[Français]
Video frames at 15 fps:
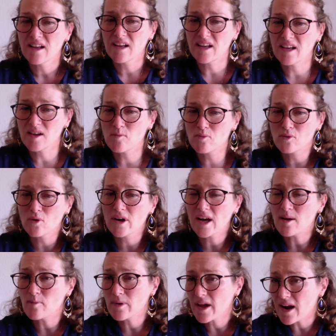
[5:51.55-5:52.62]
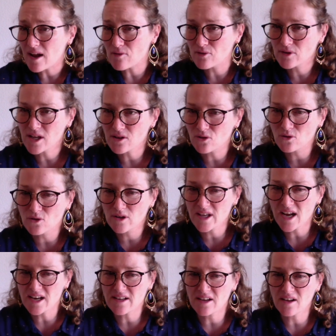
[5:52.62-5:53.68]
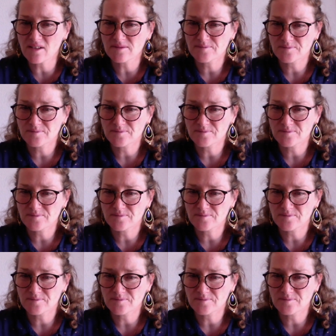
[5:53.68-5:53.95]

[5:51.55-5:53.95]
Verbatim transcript: et pour grimper à la fenêtre de quelqu'un.